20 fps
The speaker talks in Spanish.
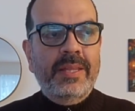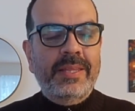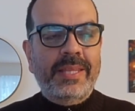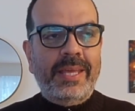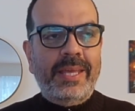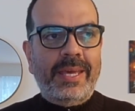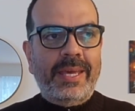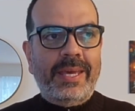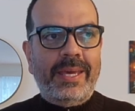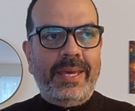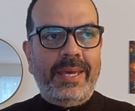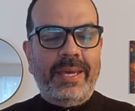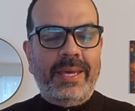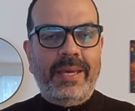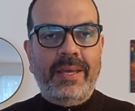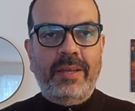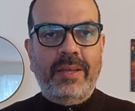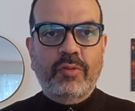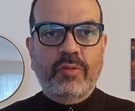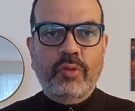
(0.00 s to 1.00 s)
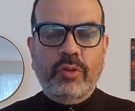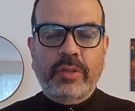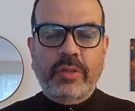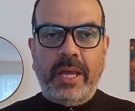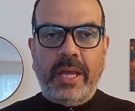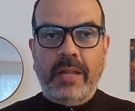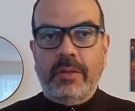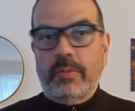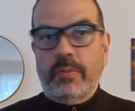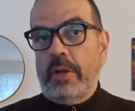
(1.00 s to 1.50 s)
de
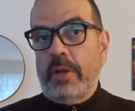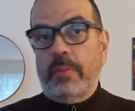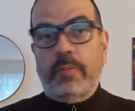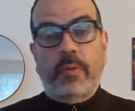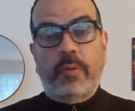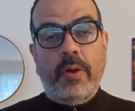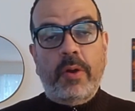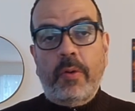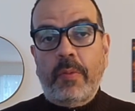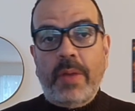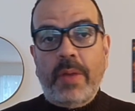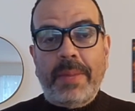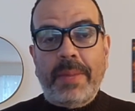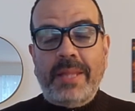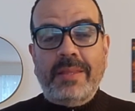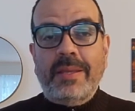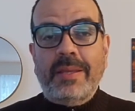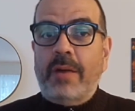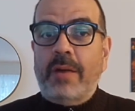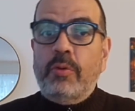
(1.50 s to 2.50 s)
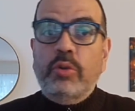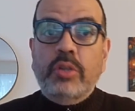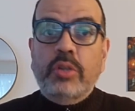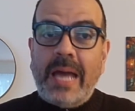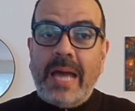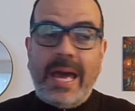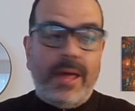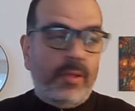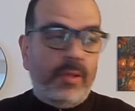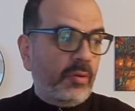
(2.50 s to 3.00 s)
Sotelo. Bueno, pues, obviamente ha
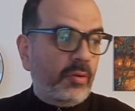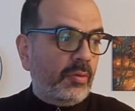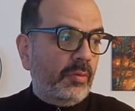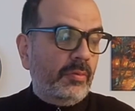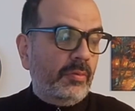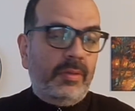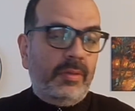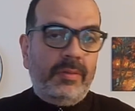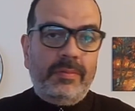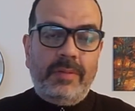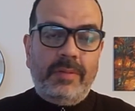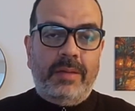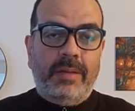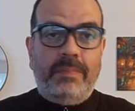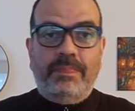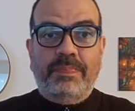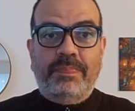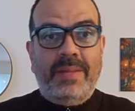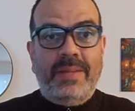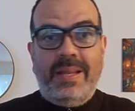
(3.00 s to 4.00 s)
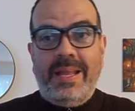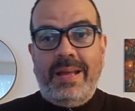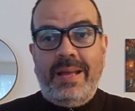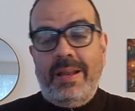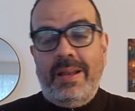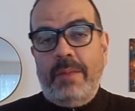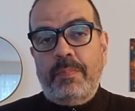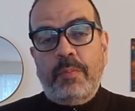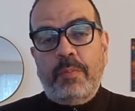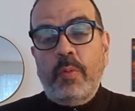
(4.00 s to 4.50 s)
gustado, con, eh,
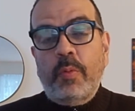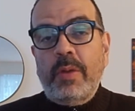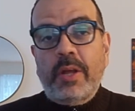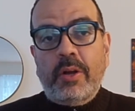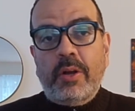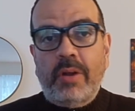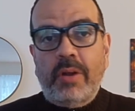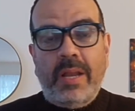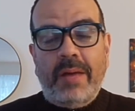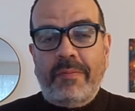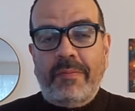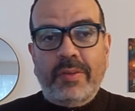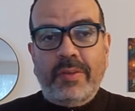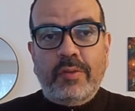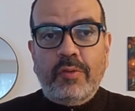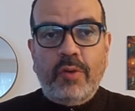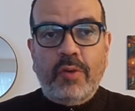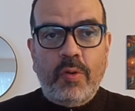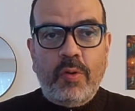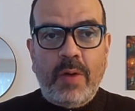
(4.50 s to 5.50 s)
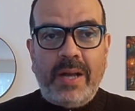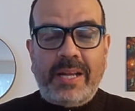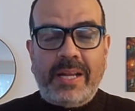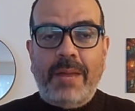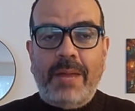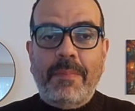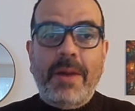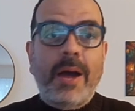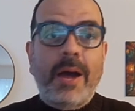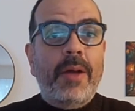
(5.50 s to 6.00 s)
el público, la afición lo
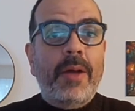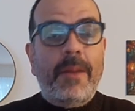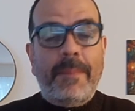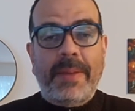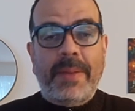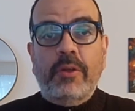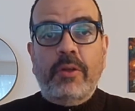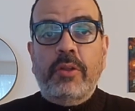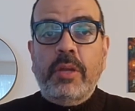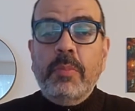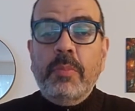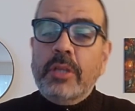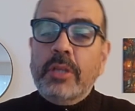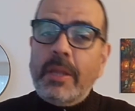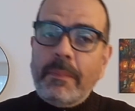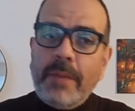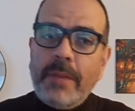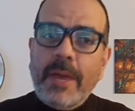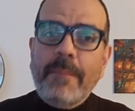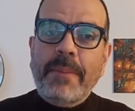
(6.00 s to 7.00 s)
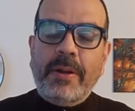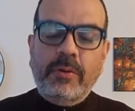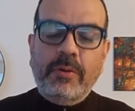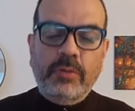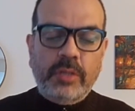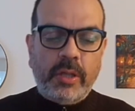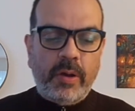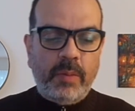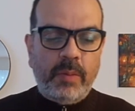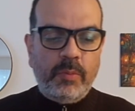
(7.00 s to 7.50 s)
aclamaba, el periodismo también
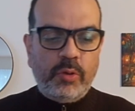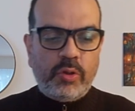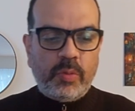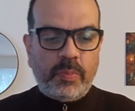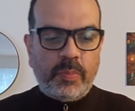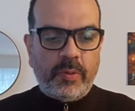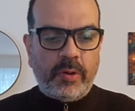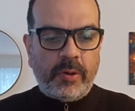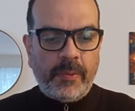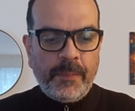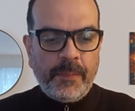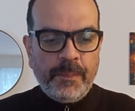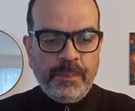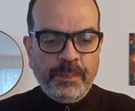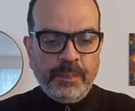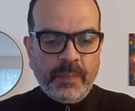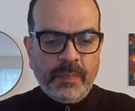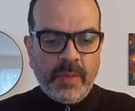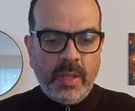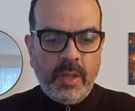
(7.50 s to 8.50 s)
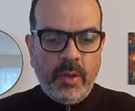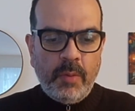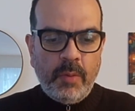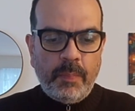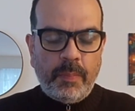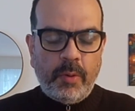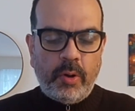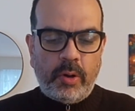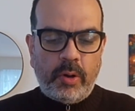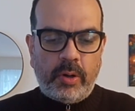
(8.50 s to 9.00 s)
preguntaba mucho por,
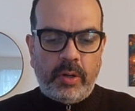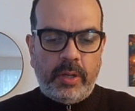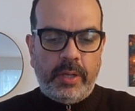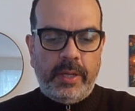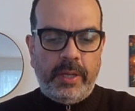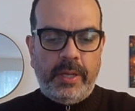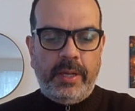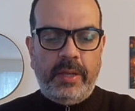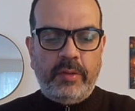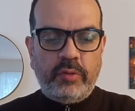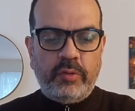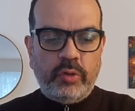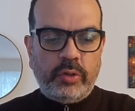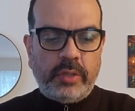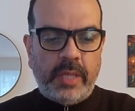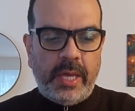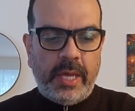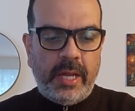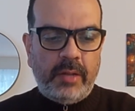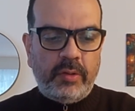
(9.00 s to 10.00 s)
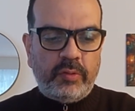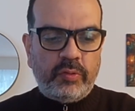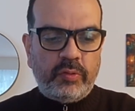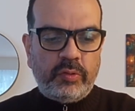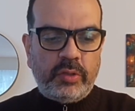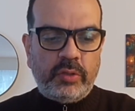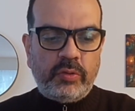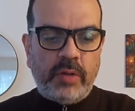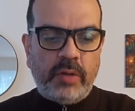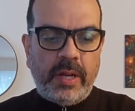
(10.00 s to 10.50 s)
por eh, Sotelo y
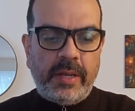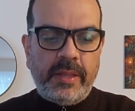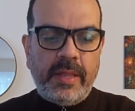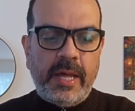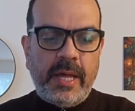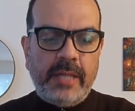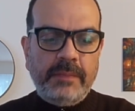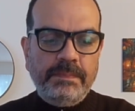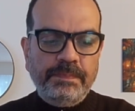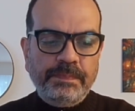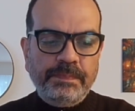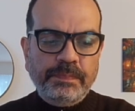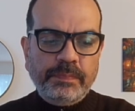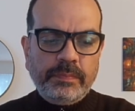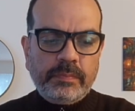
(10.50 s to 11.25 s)
su titularidad.